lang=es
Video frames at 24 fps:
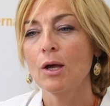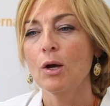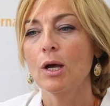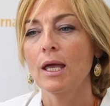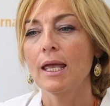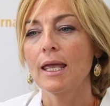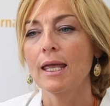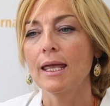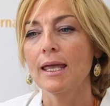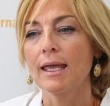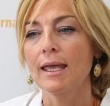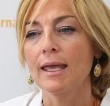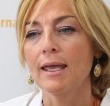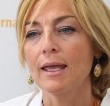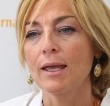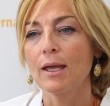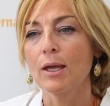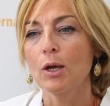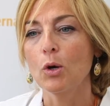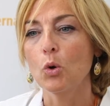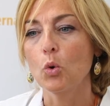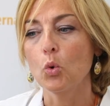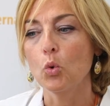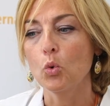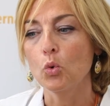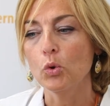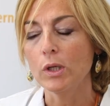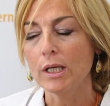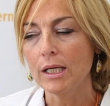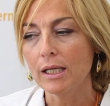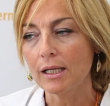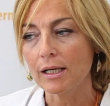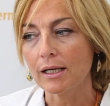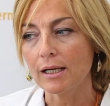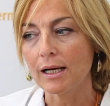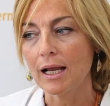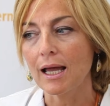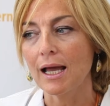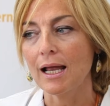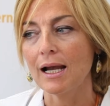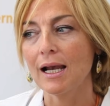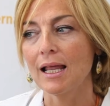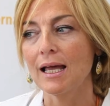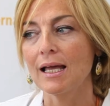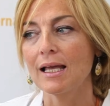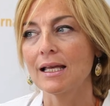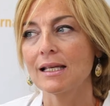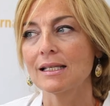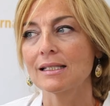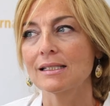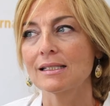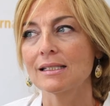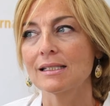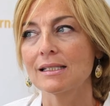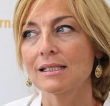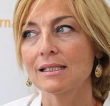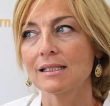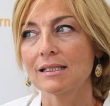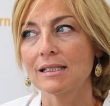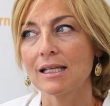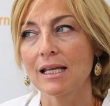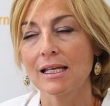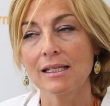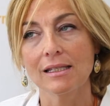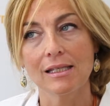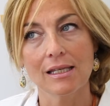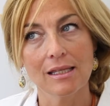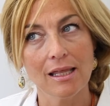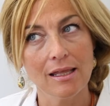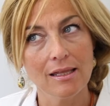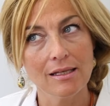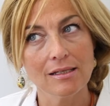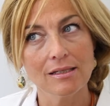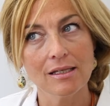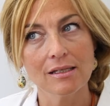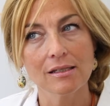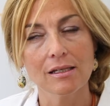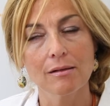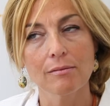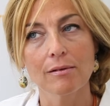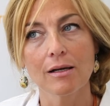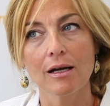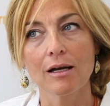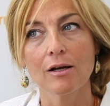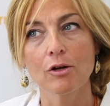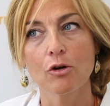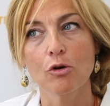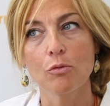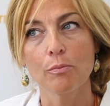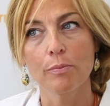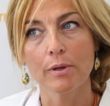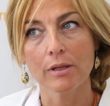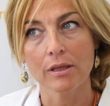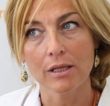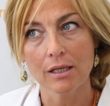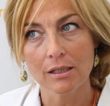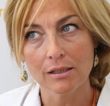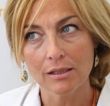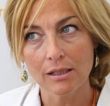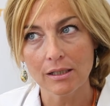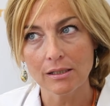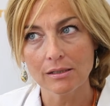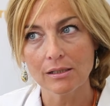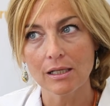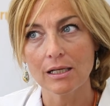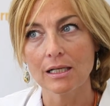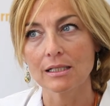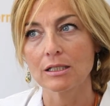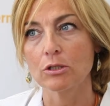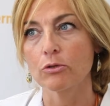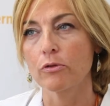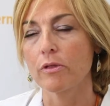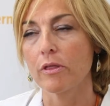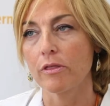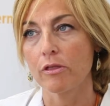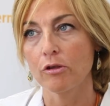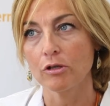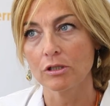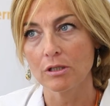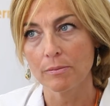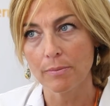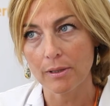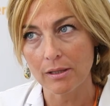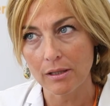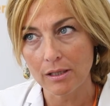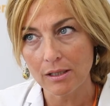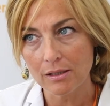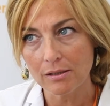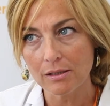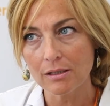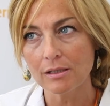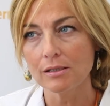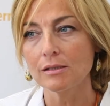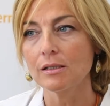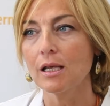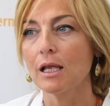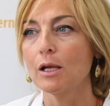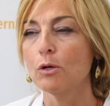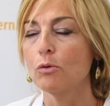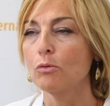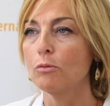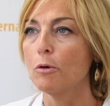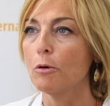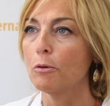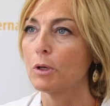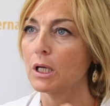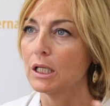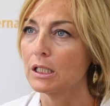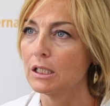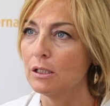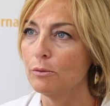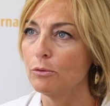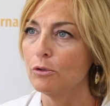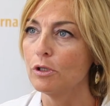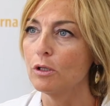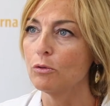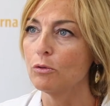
eh, unir a las entidades que trabajan con pacientes, a las asociaciones de pacientes, en un objetivo y